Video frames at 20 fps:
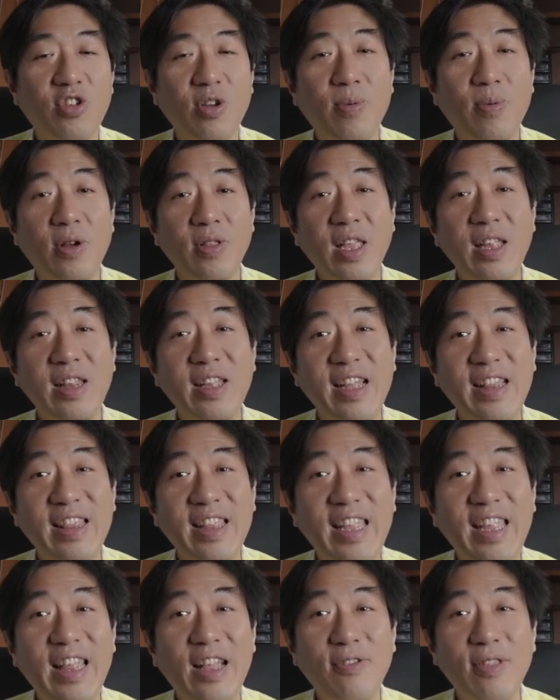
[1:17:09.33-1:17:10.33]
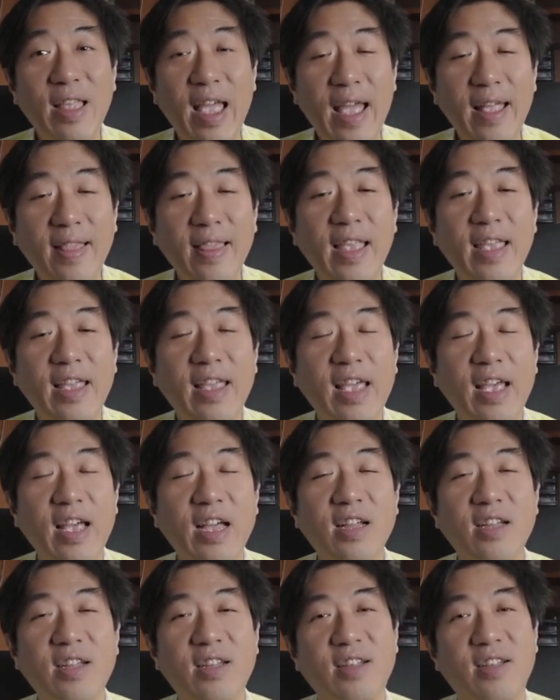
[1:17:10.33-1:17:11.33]
เฉพาะในเดือนนี้เท่านั้นอะไรเงี้
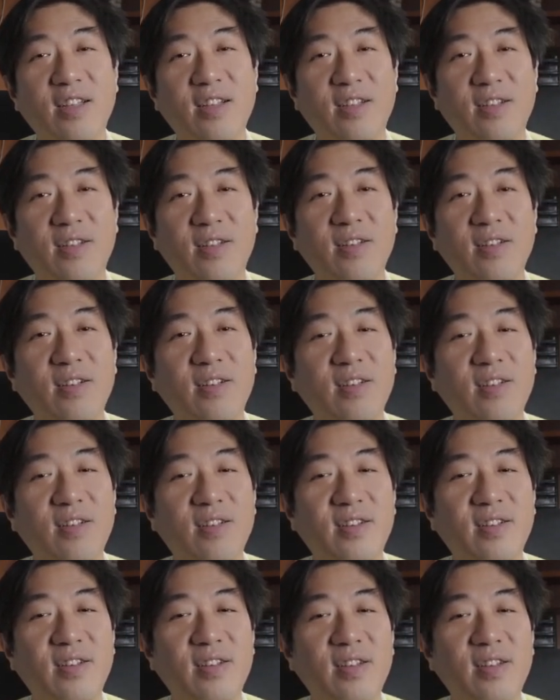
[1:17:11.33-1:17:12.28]
ยอืม